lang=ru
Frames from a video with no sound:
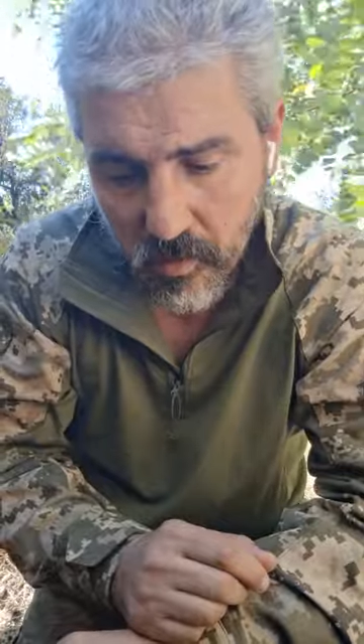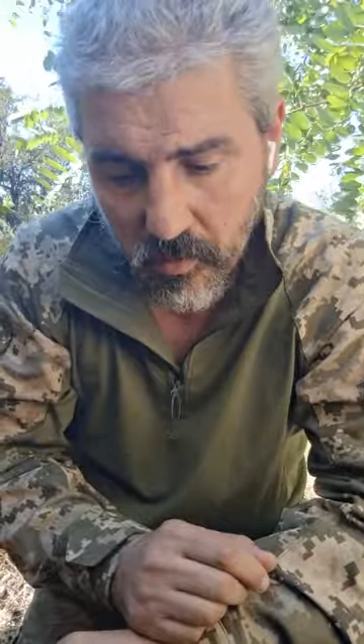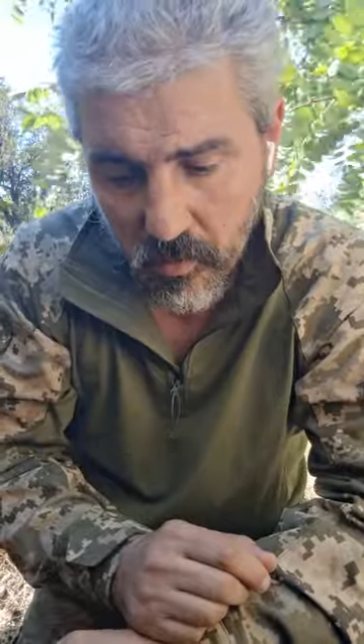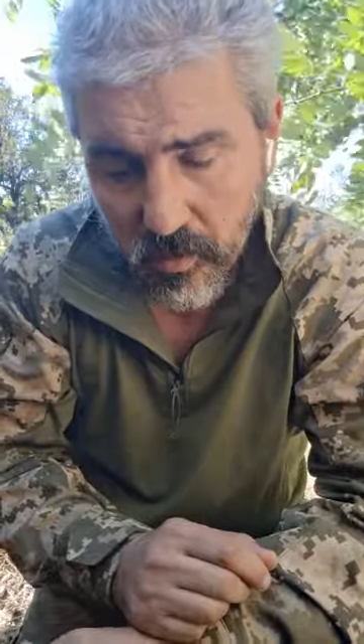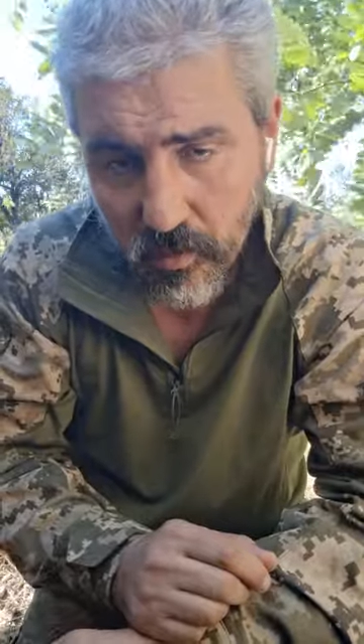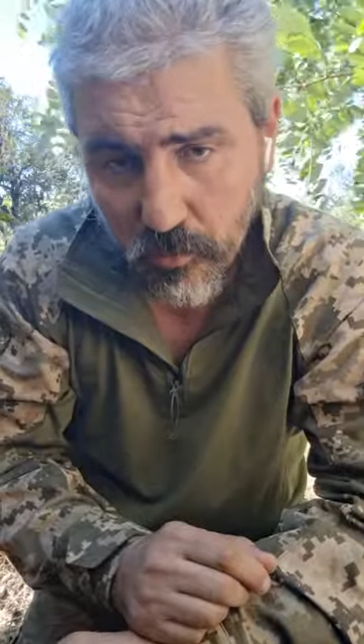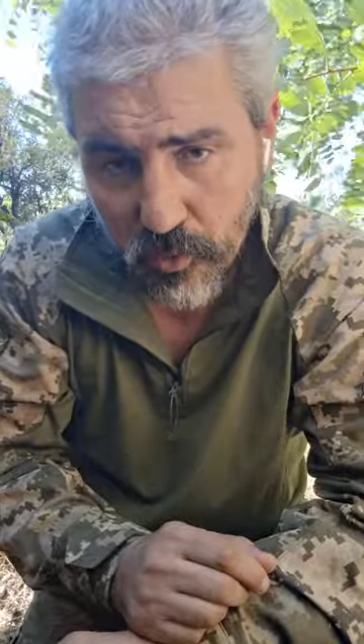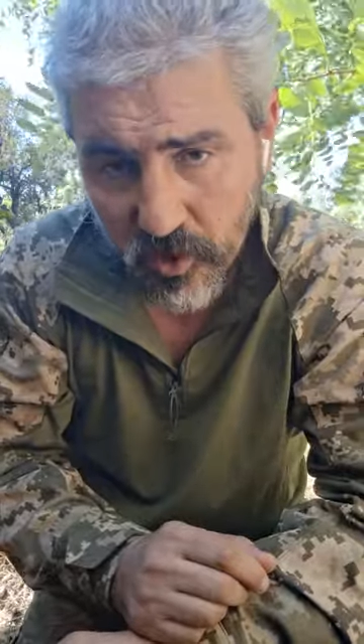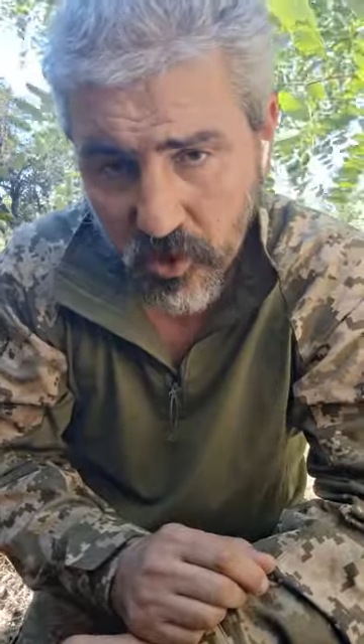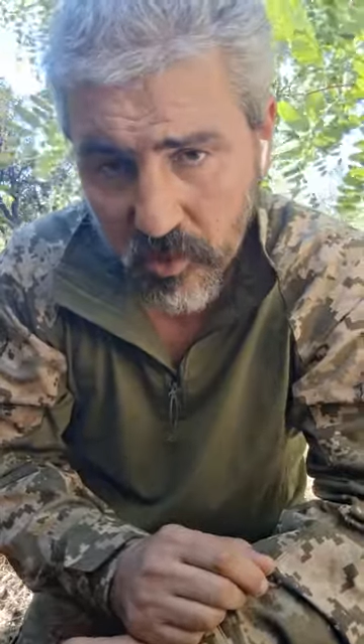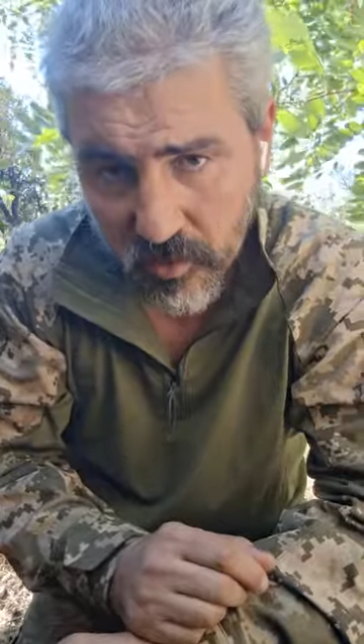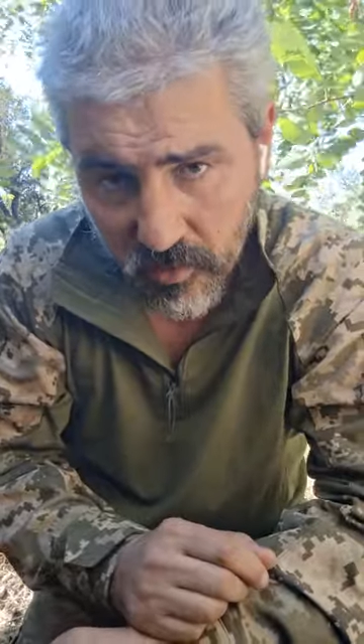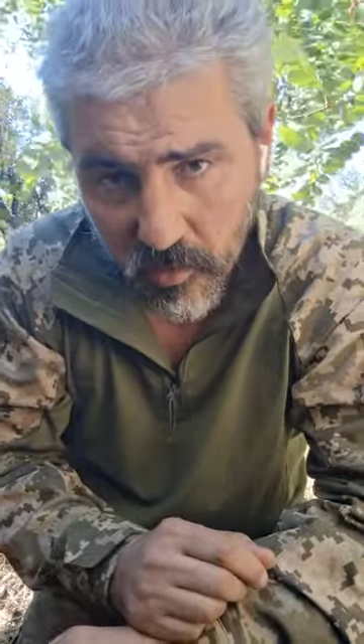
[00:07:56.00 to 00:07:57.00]
Но это будет
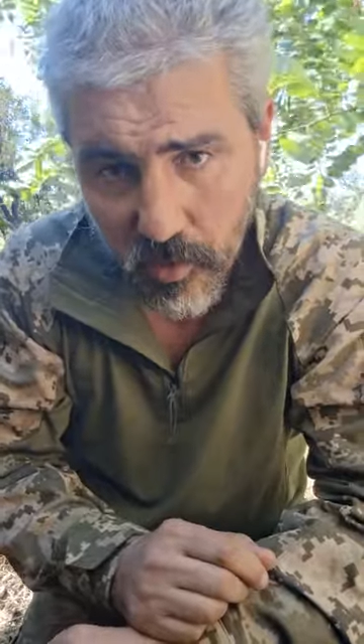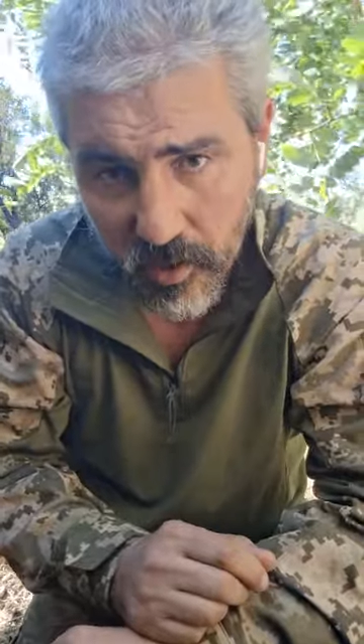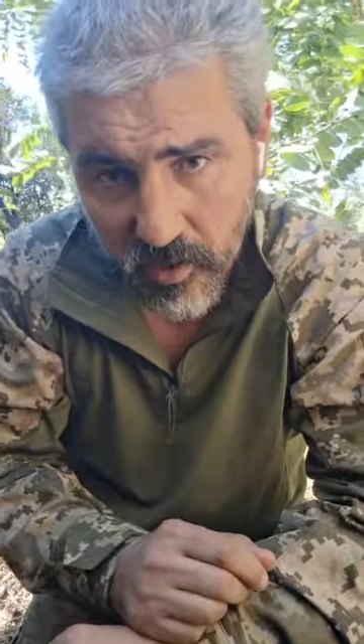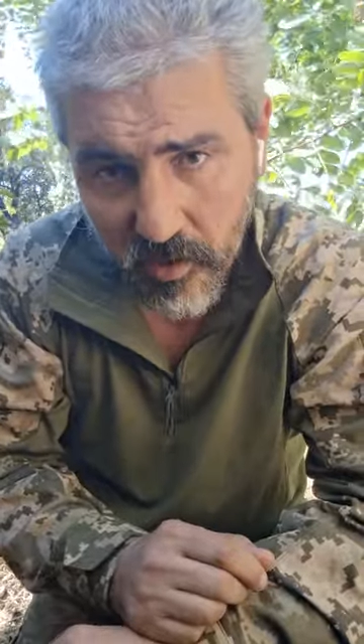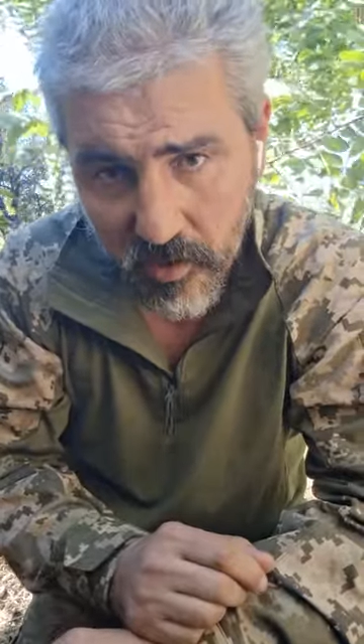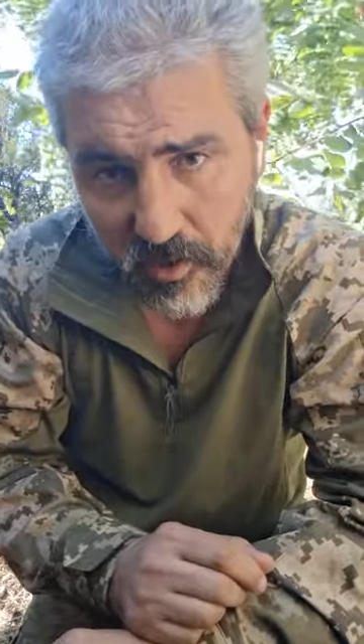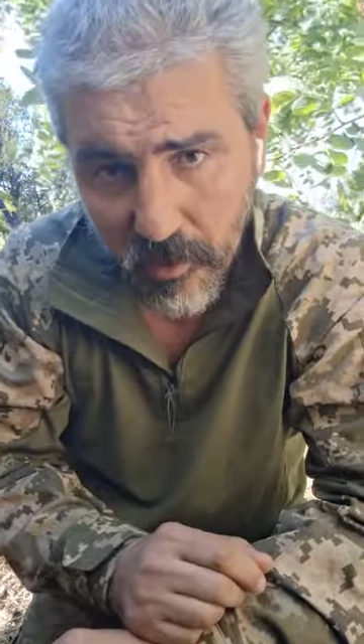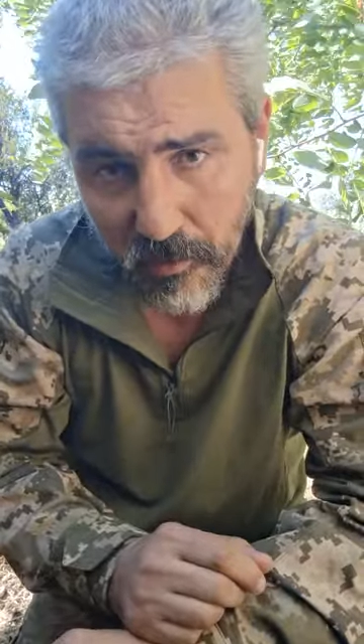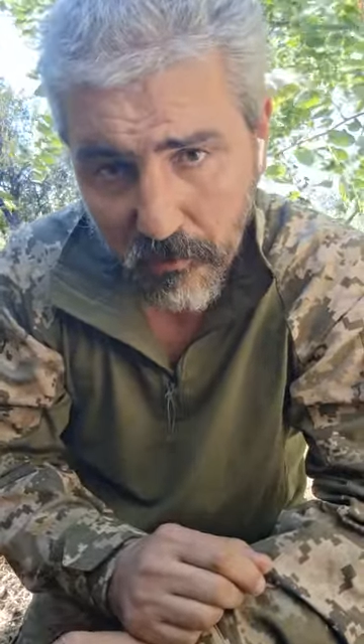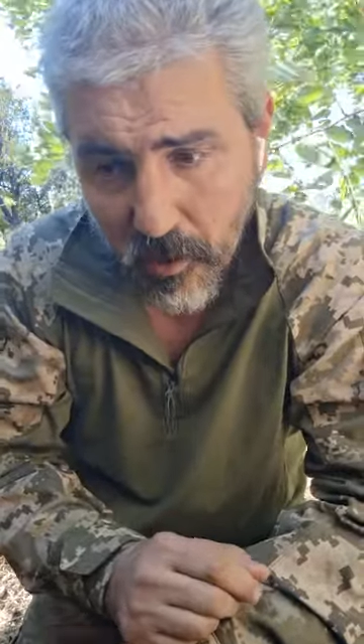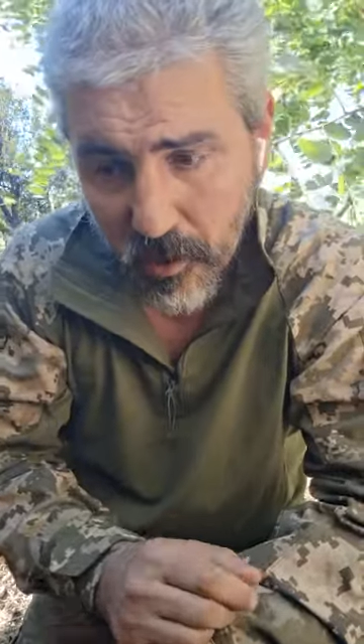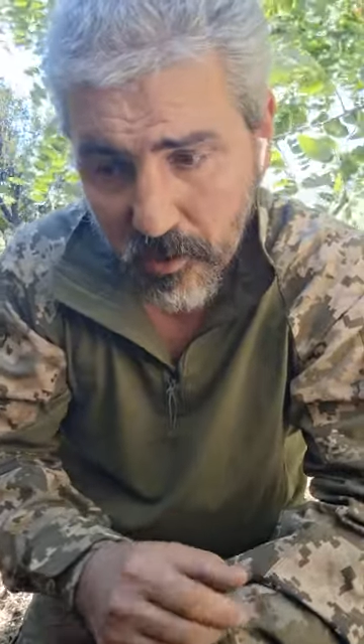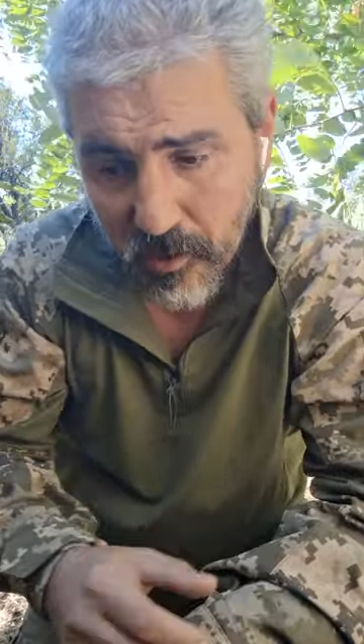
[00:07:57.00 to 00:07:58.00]
через время, это не так
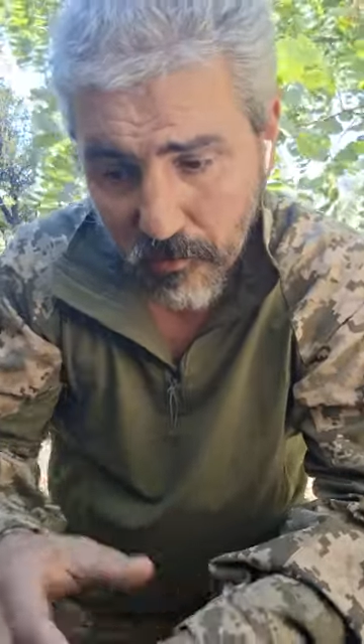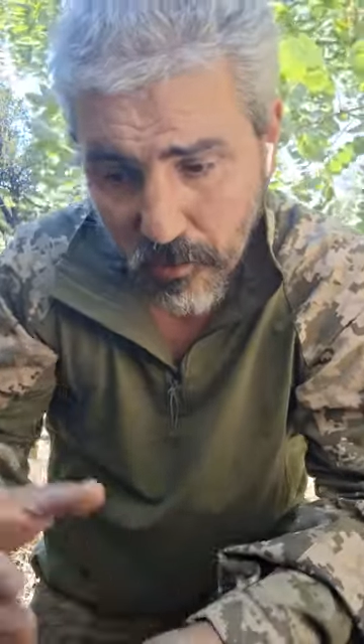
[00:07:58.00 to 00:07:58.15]
важно.